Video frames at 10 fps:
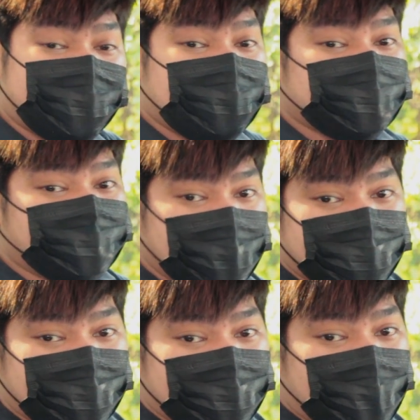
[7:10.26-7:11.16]

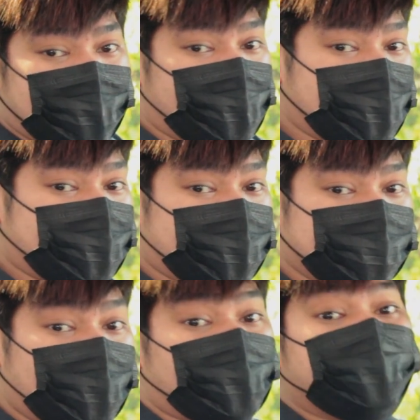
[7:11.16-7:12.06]
transmission, aircon,
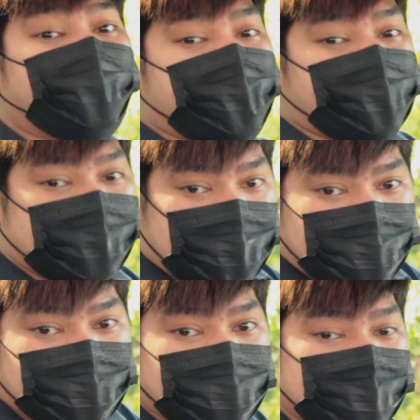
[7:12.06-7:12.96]
or wirings.